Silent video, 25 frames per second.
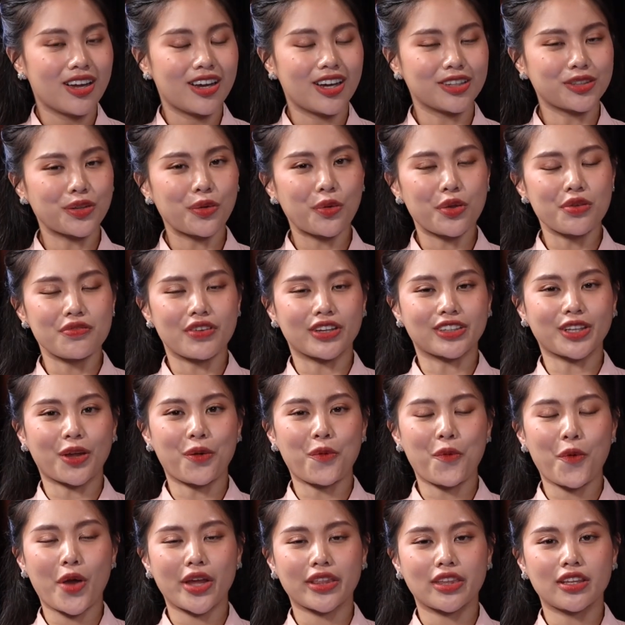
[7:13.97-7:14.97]
À, thưa quý vị,
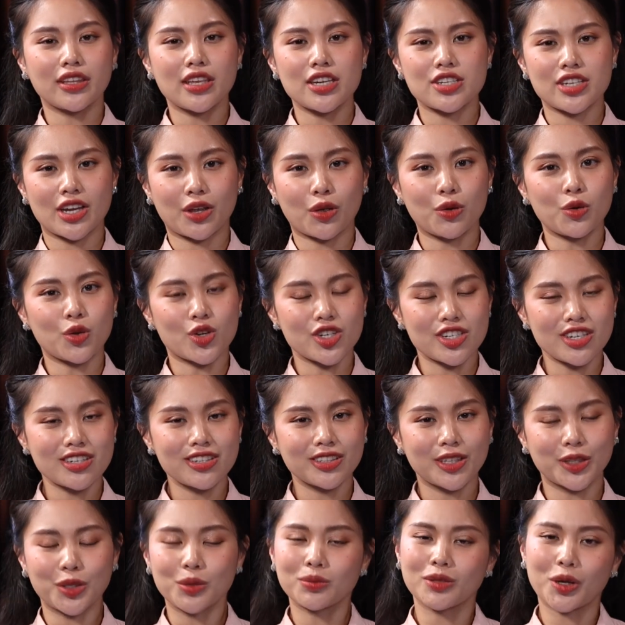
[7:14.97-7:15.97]
thông qua những chia sẻ của luật
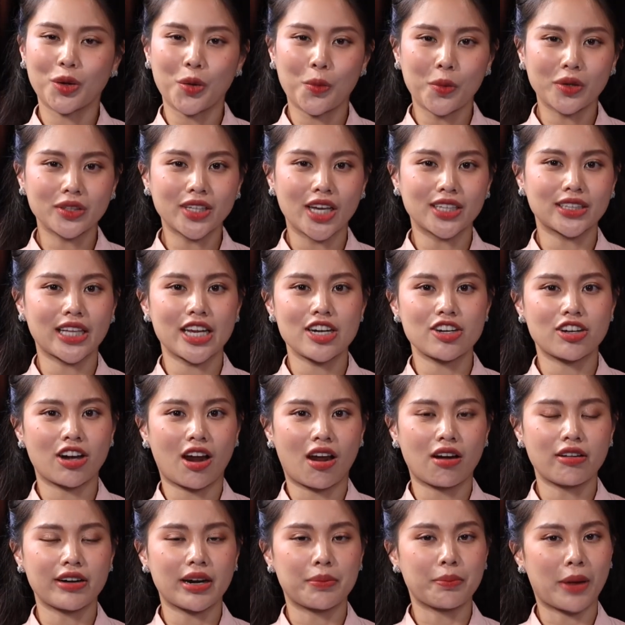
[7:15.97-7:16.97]
sư thì chúng ta cũng có thể thấy
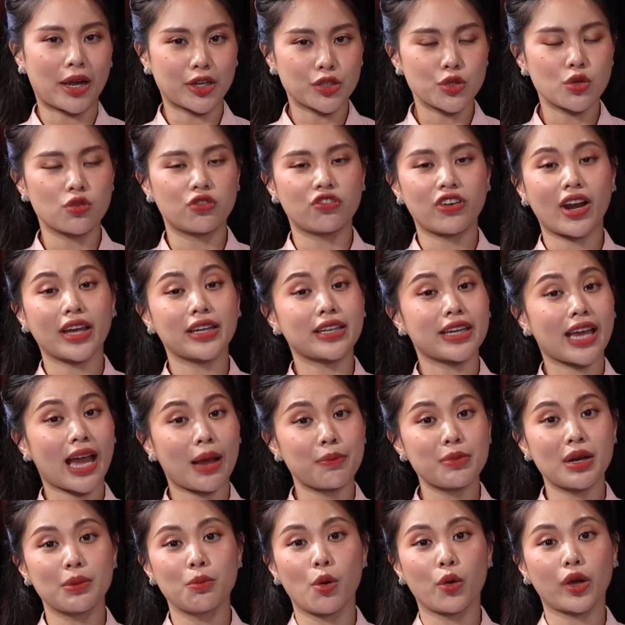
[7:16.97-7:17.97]
rõ rằng mặc dù
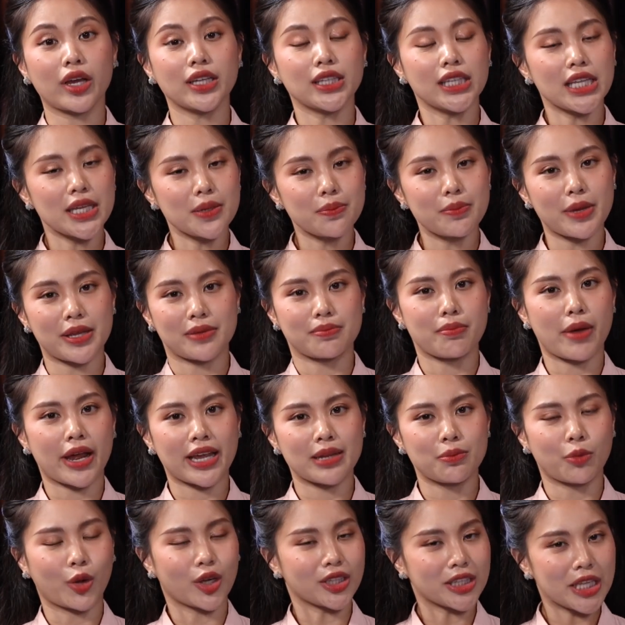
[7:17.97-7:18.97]
flycam là một cái thiết bị
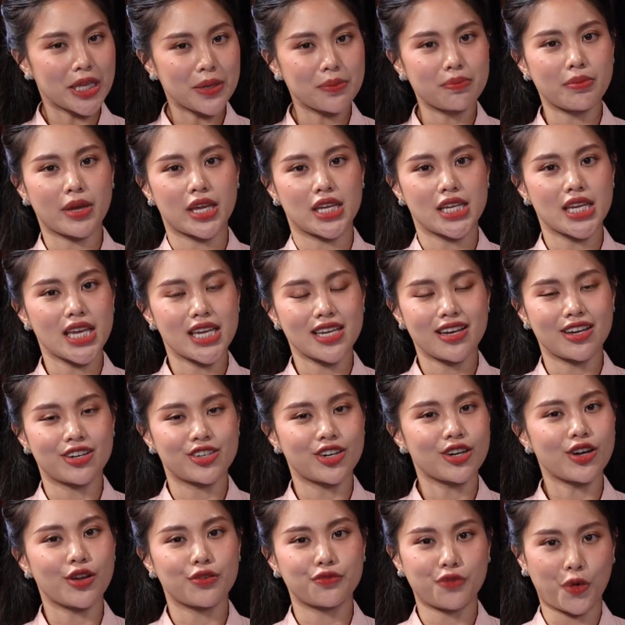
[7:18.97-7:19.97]
bay, một cái thiết bị ghi hình
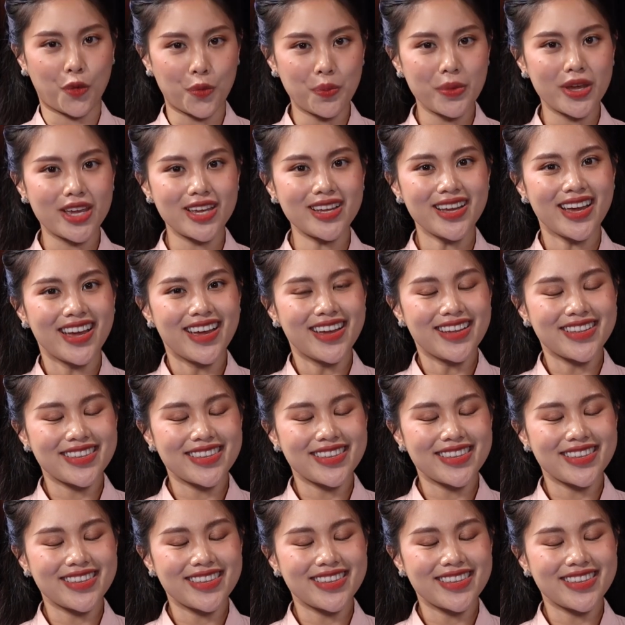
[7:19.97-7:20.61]
rất là phổ biến,